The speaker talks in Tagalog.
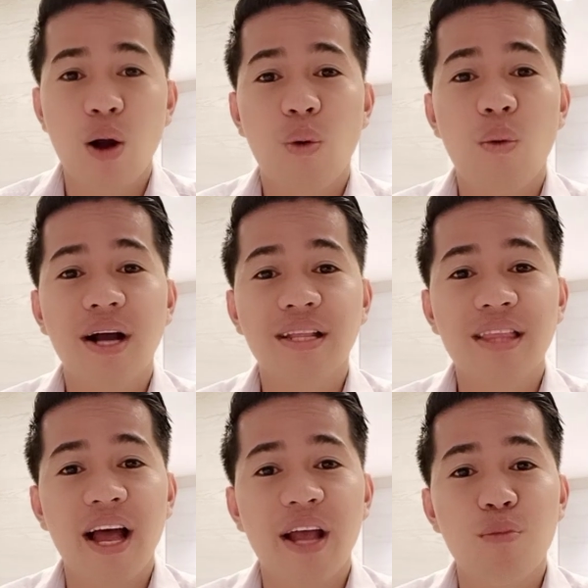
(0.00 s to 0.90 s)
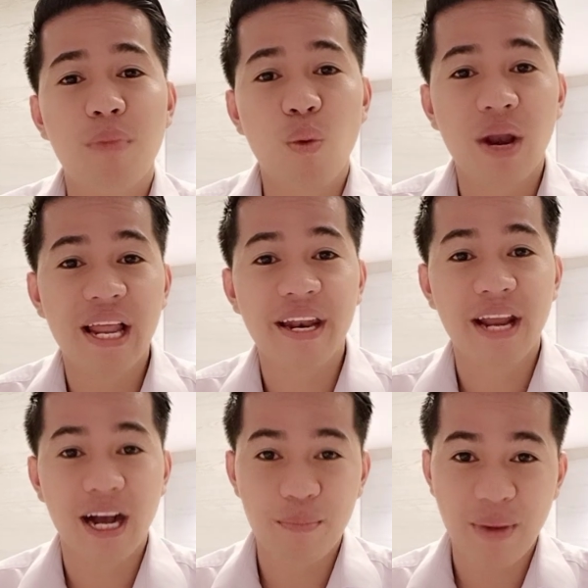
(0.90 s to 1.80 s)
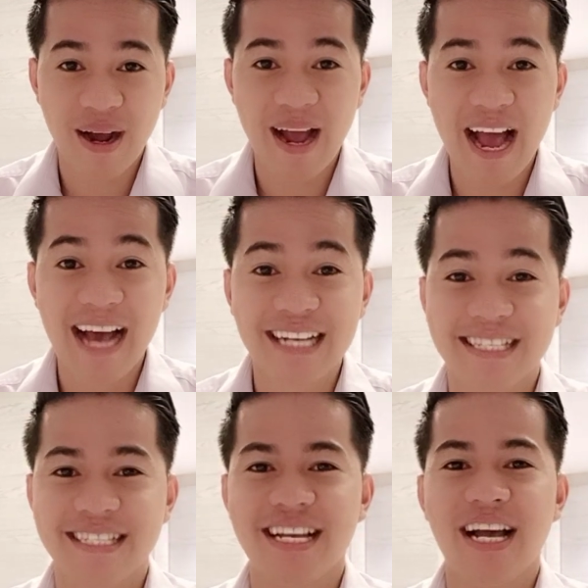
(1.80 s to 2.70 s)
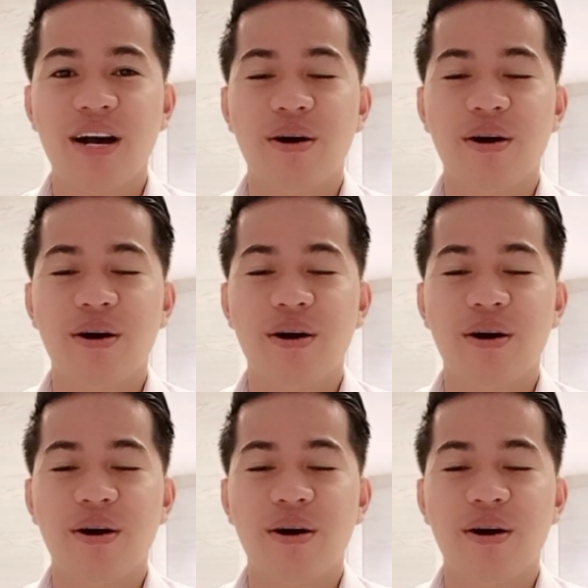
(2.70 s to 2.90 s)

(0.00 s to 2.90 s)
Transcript: huwag tayong mawalan ng pag-asa.